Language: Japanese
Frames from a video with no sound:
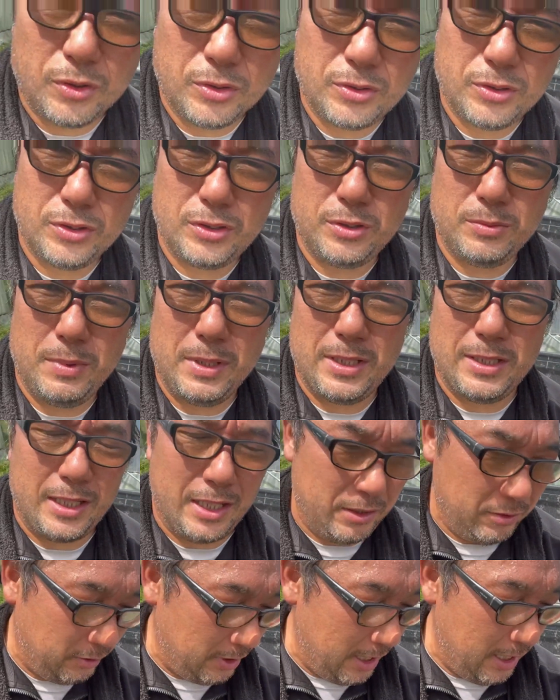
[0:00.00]
おすすめし
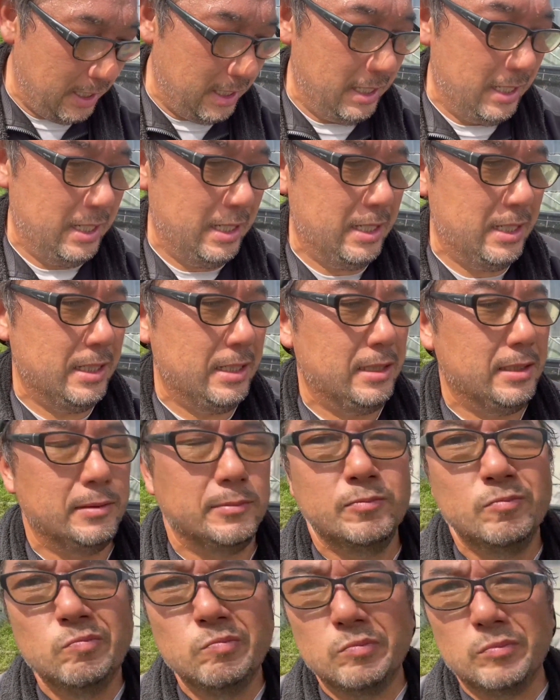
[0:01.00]
たのが
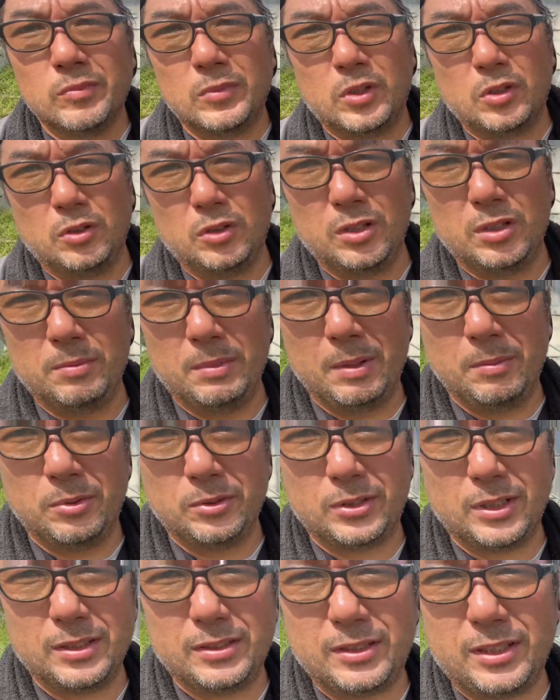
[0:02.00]
この今
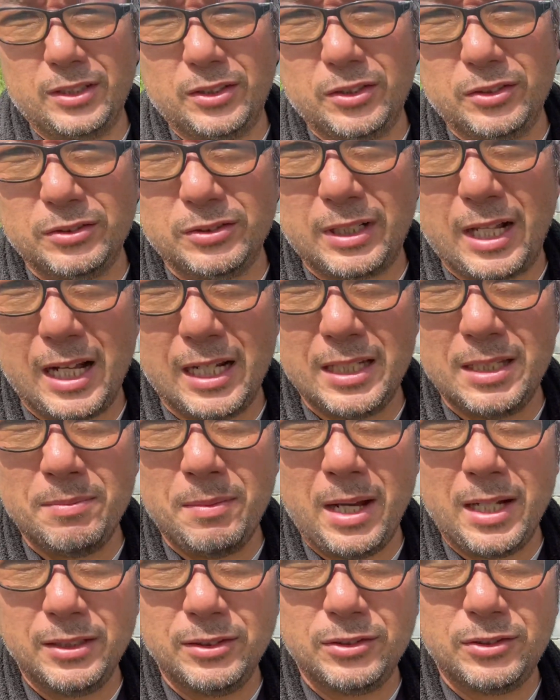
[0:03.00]
僕がつけとる
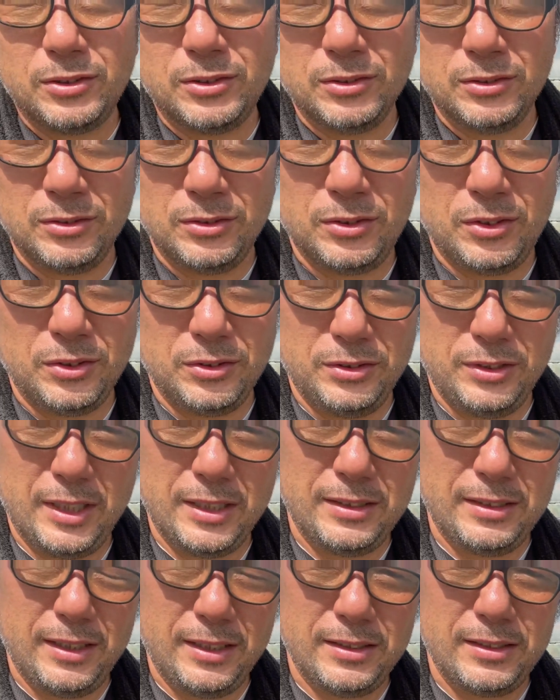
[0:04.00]
カリマルくんというや
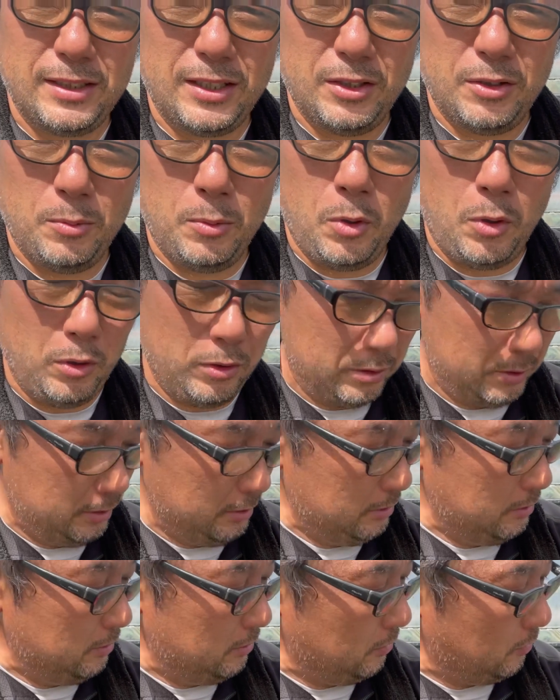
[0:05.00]
つですけども
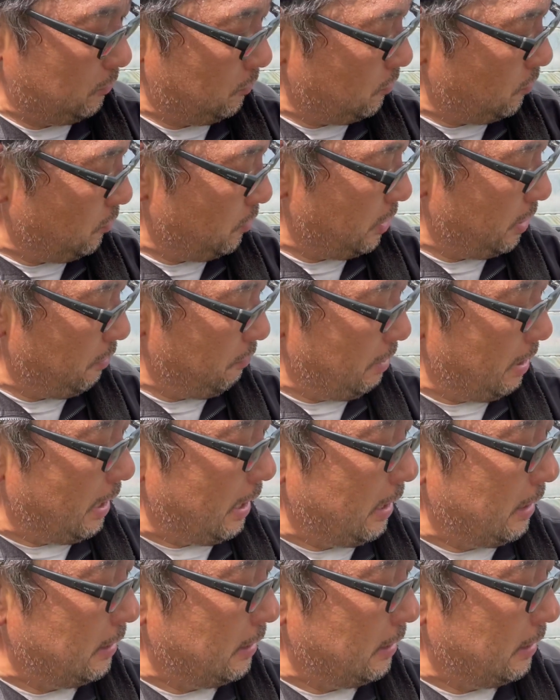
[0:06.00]
これは